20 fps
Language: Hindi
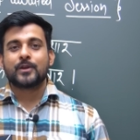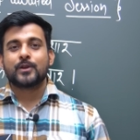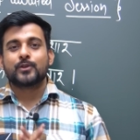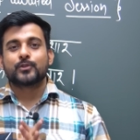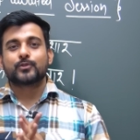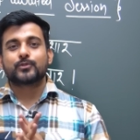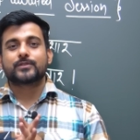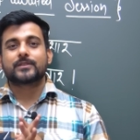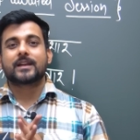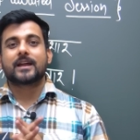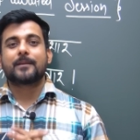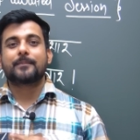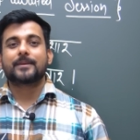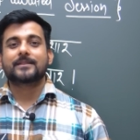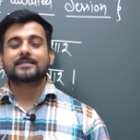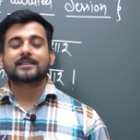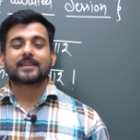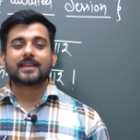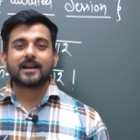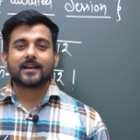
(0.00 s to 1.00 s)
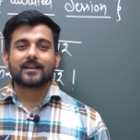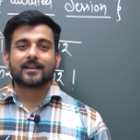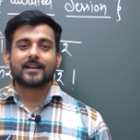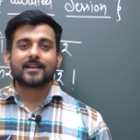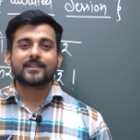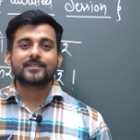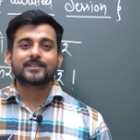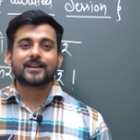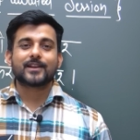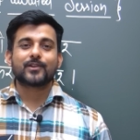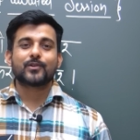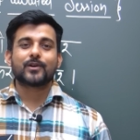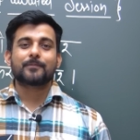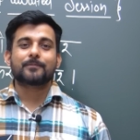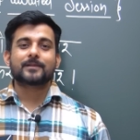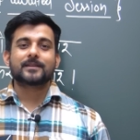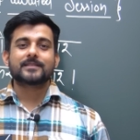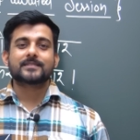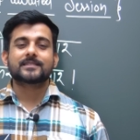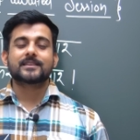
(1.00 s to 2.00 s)
तो सर आप ऐसा क्या कराने जा रहे हो आपका
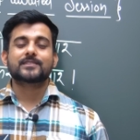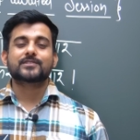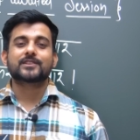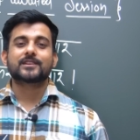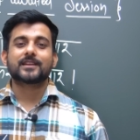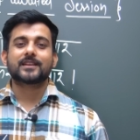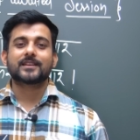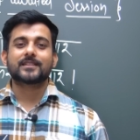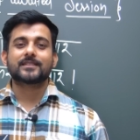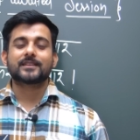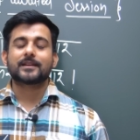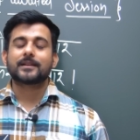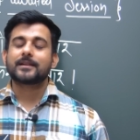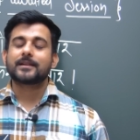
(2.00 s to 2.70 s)
इस सेशन के अंदर